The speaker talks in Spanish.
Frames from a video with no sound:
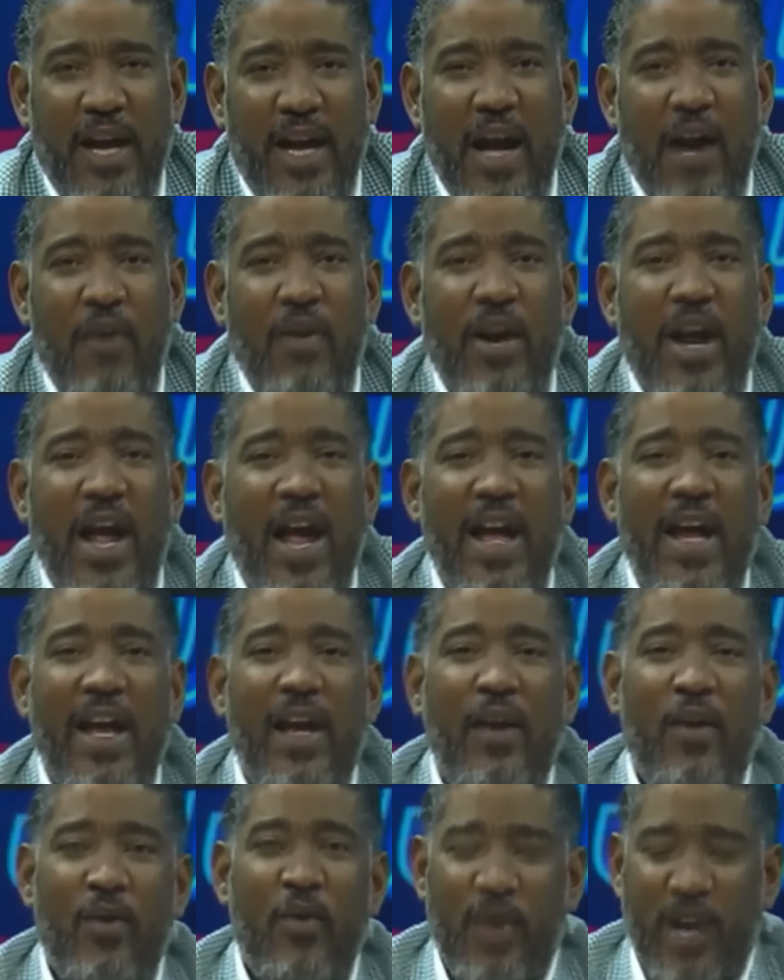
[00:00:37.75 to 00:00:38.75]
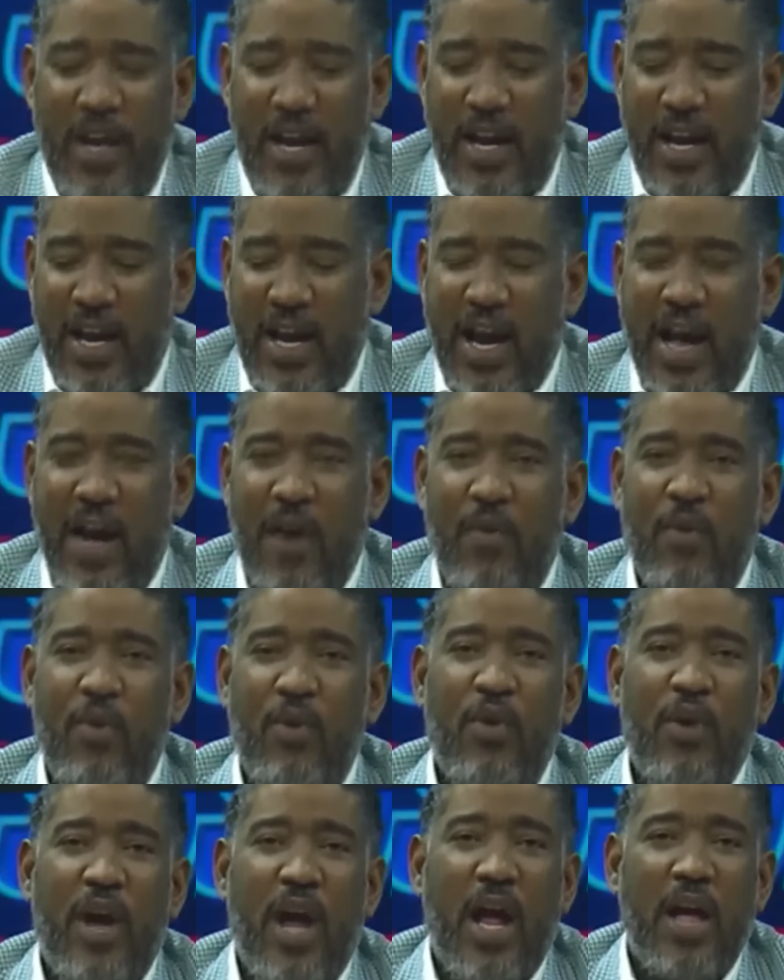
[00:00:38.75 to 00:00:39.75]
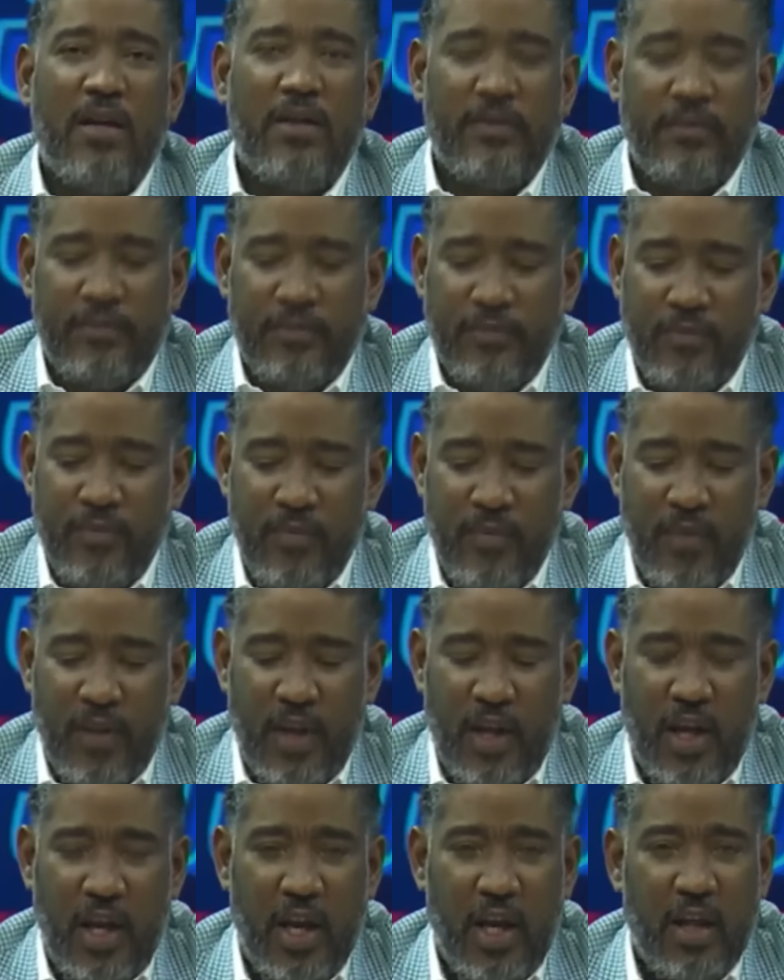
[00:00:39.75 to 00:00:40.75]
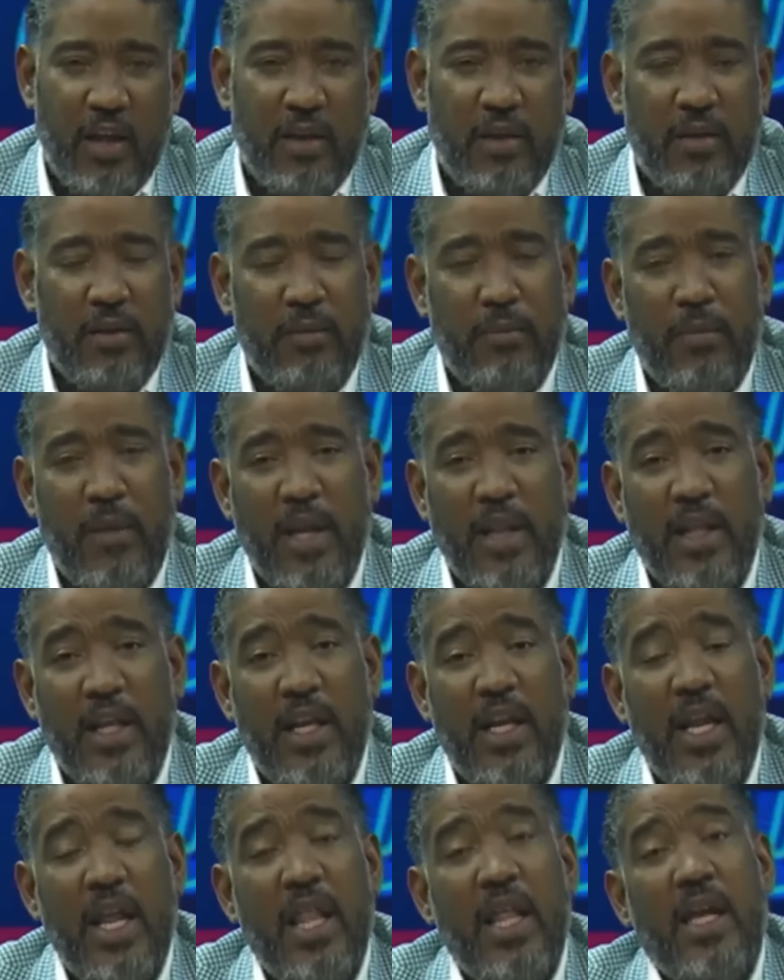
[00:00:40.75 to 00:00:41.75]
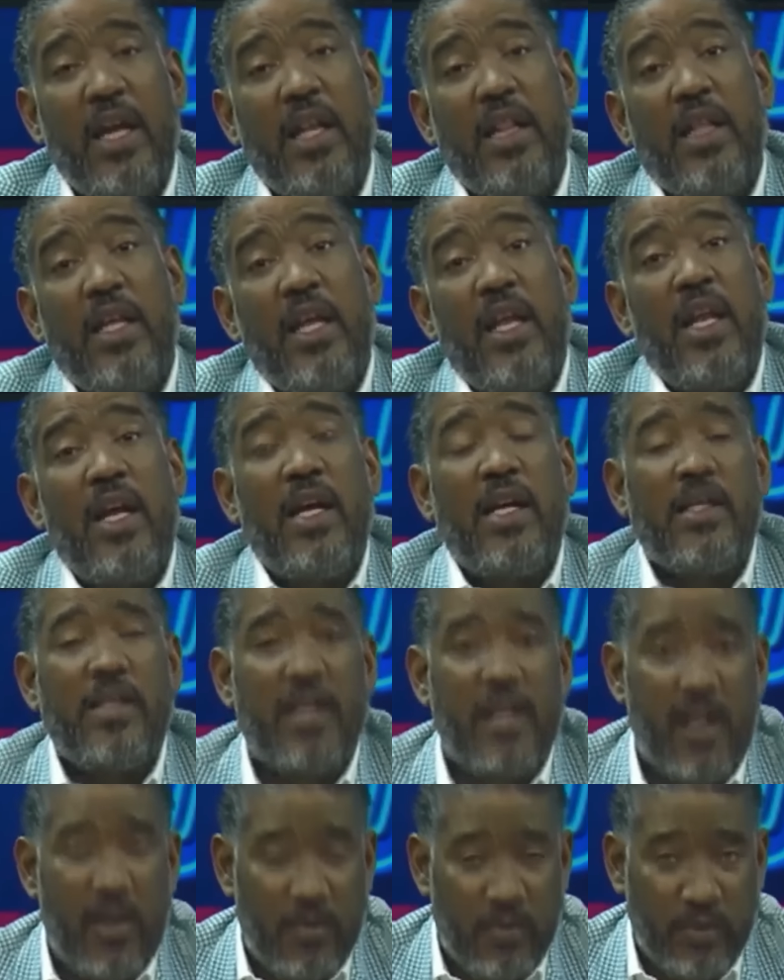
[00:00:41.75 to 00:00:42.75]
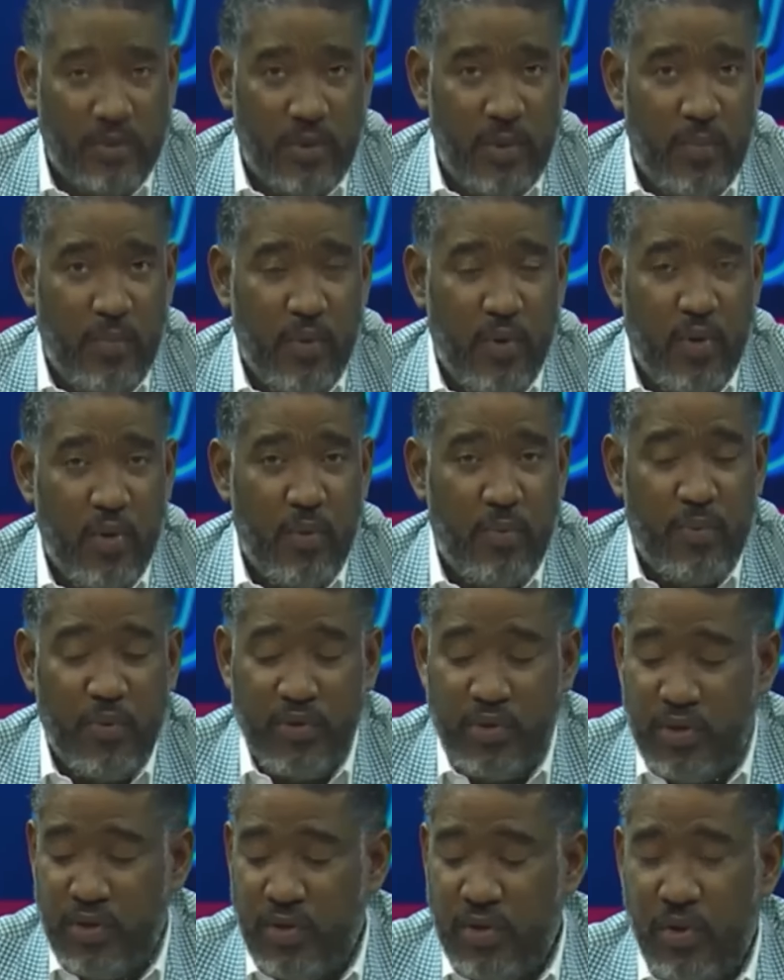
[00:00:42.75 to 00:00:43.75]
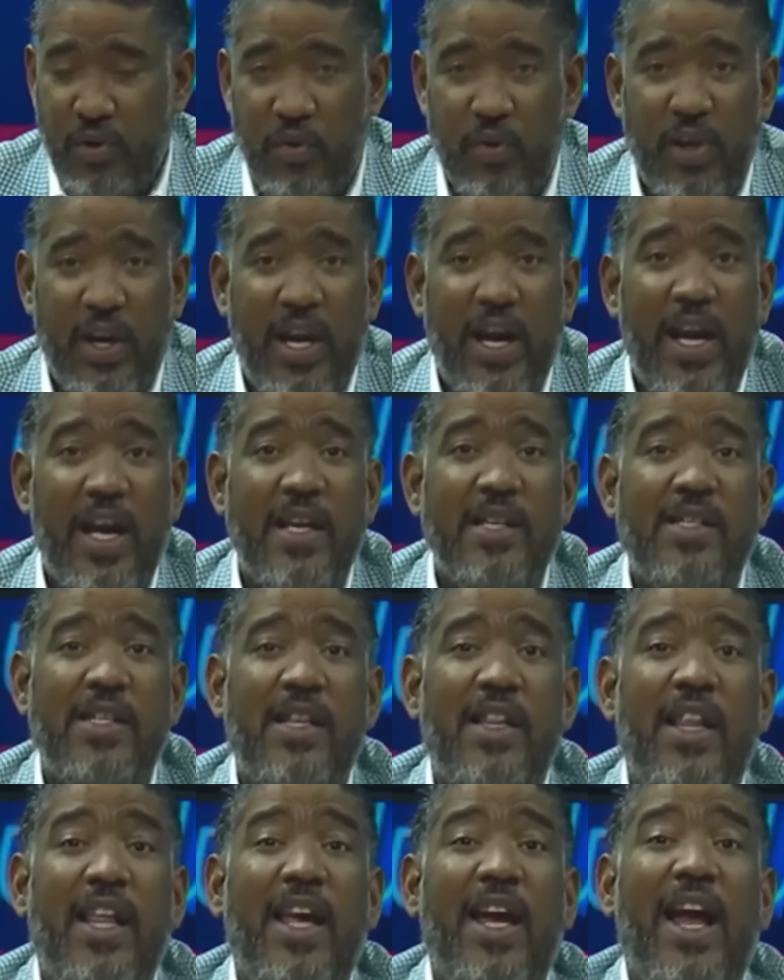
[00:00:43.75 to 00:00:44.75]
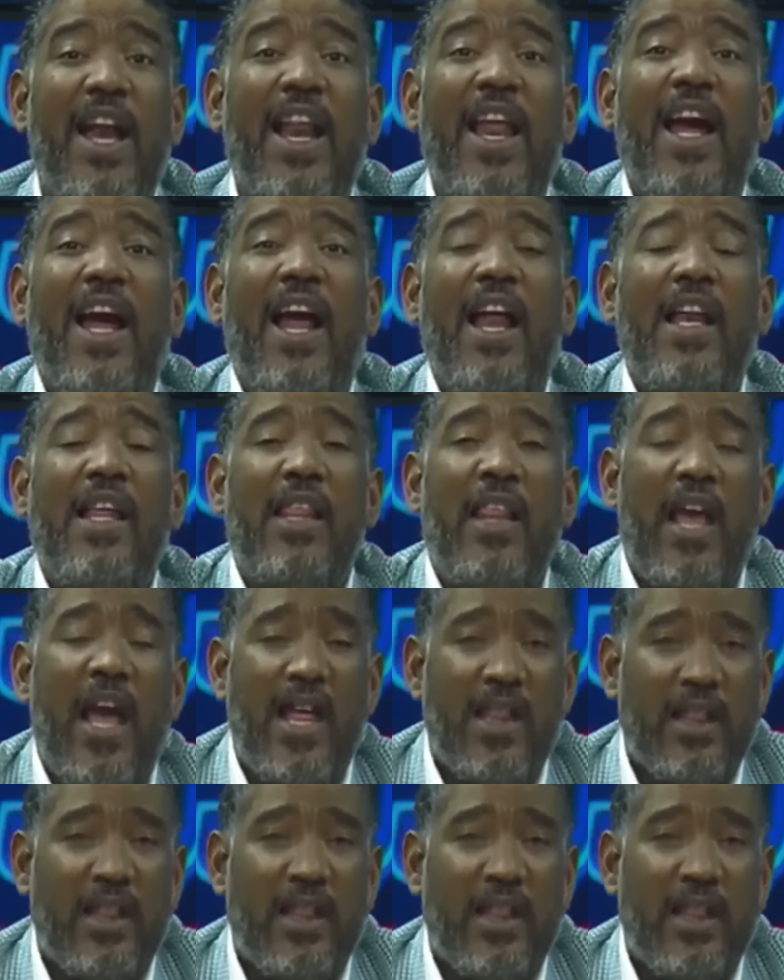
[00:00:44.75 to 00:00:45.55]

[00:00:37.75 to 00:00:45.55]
Ahora, es lo que ahora en materia de que tiene que hacer algún tipo de oposición es negar la calidad.